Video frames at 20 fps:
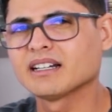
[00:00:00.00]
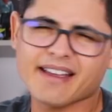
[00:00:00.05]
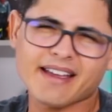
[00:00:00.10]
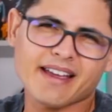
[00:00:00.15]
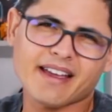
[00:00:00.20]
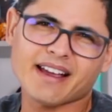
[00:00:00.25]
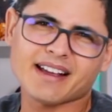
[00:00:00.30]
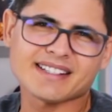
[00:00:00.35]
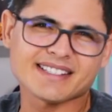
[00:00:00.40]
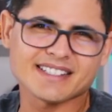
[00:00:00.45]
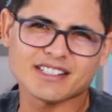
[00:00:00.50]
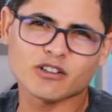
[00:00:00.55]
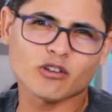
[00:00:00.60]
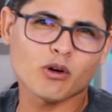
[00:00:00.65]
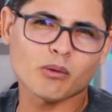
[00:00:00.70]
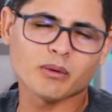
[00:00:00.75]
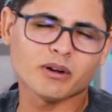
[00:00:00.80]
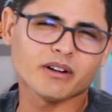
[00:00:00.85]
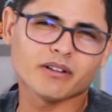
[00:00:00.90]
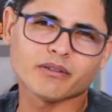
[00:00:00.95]
É, é assim
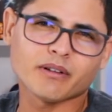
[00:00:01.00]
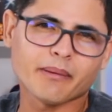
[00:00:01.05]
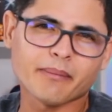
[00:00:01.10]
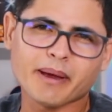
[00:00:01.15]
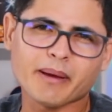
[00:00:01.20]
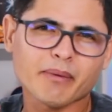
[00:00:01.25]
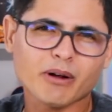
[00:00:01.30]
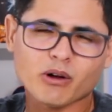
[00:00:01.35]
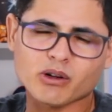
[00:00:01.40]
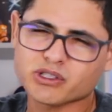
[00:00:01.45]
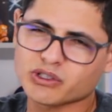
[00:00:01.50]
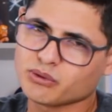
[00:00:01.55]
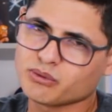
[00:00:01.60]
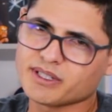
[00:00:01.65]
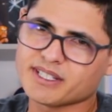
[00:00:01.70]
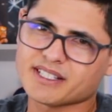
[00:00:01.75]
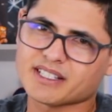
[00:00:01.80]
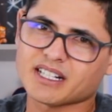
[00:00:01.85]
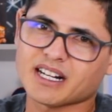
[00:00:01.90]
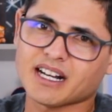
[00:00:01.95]
como a mesma coisa
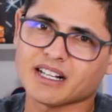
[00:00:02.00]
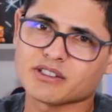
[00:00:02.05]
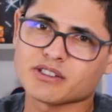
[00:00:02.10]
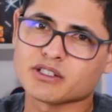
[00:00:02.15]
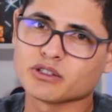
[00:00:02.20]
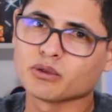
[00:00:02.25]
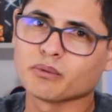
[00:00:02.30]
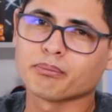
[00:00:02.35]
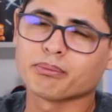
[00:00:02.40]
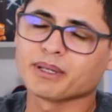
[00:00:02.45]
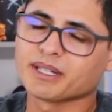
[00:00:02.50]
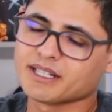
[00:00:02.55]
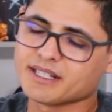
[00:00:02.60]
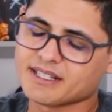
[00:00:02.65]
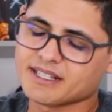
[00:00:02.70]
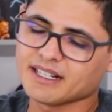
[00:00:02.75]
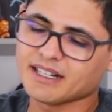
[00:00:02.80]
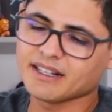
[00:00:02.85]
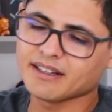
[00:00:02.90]
do Stratos e do Pace.